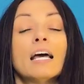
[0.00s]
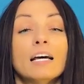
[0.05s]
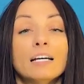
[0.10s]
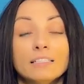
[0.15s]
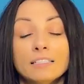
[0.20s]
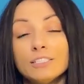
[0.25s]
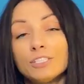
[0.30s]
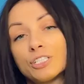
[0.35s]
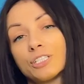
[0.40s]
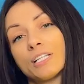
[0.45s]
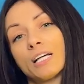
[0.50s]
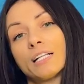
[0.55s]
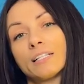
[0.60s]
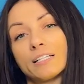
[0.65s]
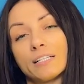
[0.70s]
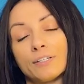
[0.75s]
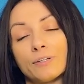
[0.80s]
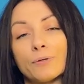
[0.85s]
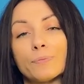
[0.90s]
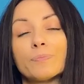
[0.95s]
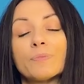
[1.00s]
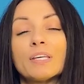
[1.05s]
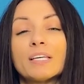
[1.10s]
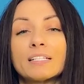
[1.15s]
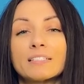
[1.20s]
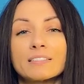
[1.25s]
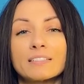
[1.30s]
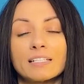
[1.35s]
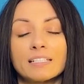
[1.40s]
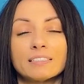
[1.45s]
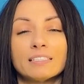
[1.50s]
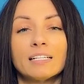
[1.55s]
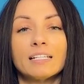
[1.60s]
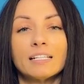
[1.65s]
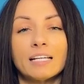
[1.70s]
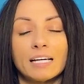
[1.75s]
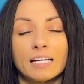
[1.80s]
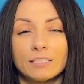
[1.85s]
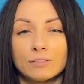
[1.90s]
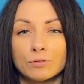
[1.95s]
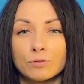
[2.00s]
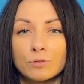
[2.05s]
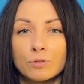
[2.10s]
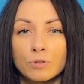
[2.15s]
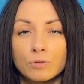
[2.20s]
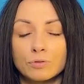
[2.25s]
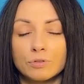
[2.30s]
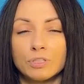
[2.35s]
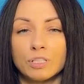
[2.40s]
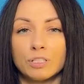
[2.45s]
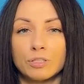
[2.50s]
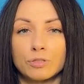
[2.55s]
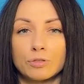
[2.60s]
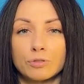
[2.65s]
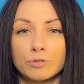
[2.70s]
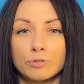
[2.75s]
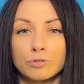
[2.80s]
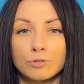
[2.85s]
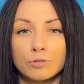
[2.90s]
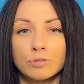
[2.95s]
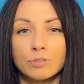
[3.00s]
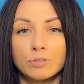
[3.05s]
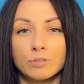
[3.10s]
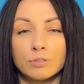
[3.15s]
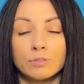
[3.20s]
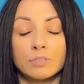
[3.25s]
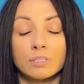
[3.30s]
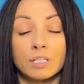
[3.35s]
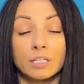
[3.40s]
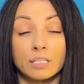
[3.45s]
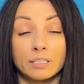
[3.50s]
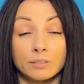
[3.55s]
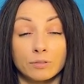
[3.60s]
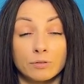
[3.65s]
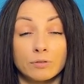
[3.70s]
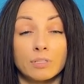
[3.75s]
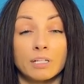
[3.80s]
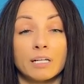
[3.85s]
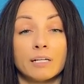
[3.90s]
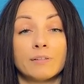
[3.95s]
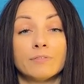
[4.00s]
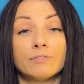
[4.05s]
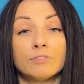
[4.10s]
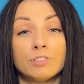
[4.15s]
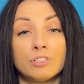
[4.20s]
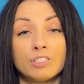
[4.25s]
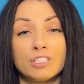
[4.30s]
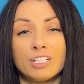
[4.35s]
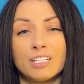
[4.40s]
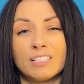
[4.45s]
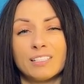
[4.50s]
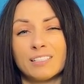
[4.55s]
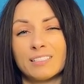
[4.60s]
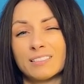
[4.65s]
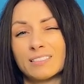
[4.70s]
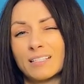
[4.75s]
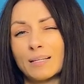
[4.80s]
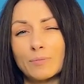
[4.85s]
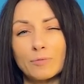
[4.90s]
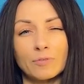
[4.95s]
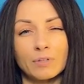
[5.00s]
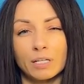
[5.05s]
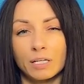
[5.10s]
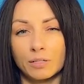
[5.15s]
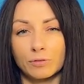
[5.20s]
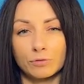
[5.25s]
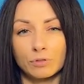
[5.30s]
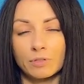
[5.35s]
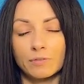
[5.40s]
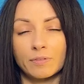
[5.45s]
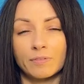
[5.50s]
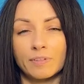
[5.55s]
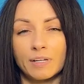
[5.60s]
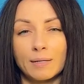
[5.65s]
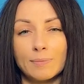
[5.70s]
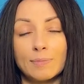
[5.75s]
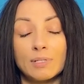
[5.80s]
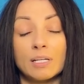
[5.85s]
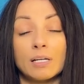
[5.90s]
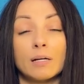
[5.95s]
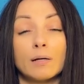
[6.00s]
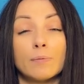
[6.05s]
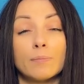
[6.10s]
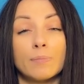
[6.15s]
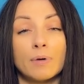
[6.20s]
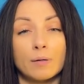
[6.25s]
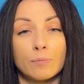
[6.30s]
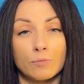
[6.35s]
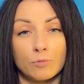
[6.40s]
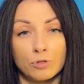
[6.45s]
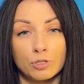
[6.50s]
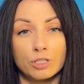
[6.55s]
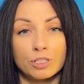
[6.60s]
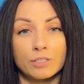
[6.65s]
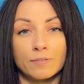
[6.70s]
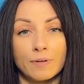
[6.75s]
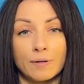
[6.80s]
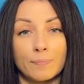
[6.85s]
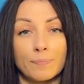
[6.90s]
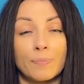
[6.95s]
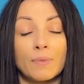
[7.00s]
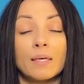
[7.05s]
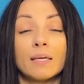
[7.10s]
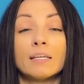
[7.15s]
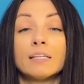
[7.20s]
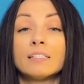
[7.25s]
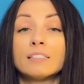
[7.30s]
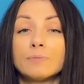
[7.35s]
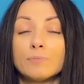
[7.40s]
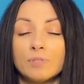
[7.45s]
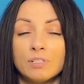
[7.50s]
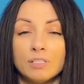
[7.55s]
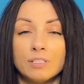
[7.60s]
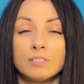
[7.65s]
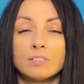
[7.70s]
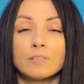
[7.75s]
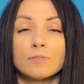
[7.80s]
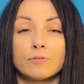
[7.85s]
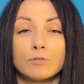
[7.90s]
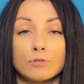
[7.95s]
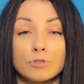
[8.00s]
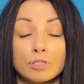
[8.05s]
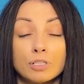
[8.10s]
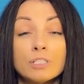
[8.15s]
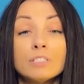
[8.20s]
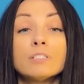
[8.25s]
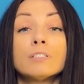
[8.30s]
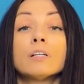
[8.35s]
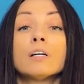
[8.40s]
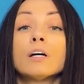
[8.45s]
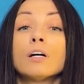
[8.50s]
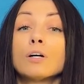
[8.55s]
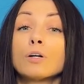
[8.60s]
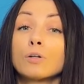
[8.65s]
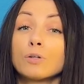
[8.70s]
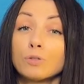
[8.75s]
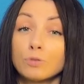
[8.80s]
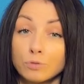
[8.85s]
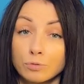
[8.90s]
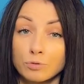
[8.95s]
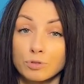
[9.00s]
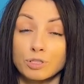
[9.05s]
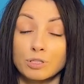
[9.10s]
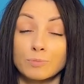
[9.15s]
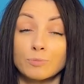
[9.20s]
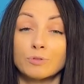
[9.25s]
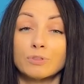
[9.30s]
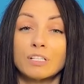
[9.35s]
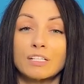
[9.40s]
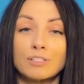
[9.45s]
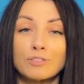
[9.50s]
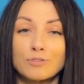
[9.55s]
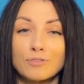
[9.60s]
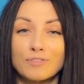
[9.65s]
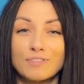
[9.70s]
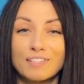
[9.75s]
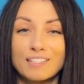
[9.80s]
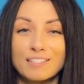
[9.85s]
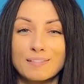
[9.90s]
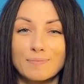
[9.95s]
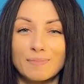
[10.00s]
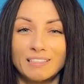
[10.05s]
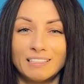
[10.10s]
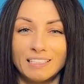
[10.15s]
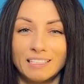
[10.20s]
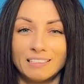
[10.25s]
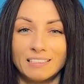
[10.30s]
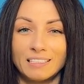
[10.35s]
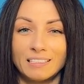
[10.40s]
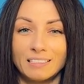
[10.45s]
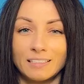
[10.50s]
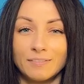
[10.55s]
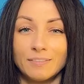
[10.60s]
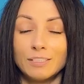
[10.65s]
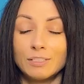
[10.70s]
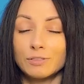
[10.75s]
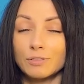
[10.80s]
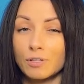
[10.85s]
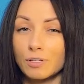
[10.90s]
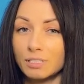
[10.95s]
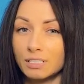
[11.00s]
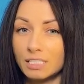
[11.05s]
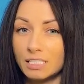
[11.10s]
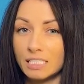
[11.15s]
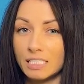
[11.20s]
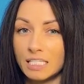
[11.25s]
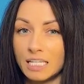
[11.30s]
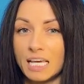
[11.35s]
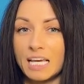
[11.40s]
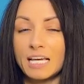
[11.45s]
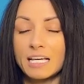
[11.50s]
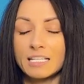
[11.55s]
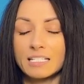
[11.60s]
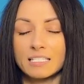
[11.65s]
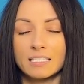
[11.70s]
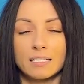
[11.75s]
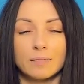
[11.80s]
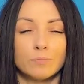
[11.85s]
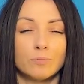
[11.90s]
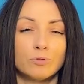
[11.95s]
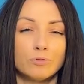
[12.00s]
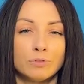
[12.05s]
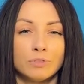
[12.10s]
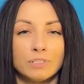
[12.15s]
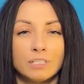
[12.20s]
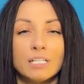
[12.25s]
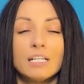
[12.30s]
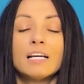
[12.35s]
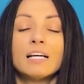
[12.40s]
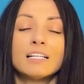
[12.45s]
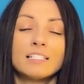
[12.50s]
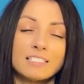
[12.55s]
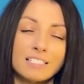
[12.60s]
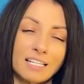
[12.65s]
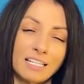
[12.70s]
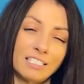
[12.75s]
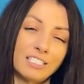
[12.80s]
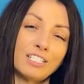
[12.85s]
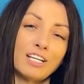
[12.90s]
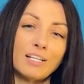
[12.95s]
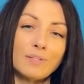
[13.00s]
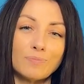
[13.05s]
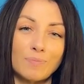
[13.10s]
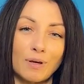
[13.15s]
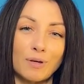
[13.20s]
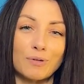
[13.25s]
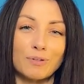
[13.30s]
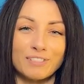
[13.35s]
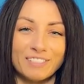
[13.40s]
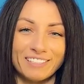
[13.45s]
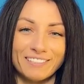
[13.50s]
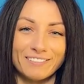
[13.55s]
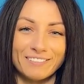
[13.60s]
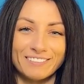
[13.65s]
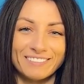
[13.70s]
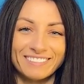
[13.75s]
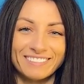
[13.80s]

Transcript: начитала ее и рассказала эту крутейшую историю, которая в течение самого короткого времени поможет вам изменить свою жизнь к лучшему. Так что досмотрите это видео и не забудьте скачать мою книгу.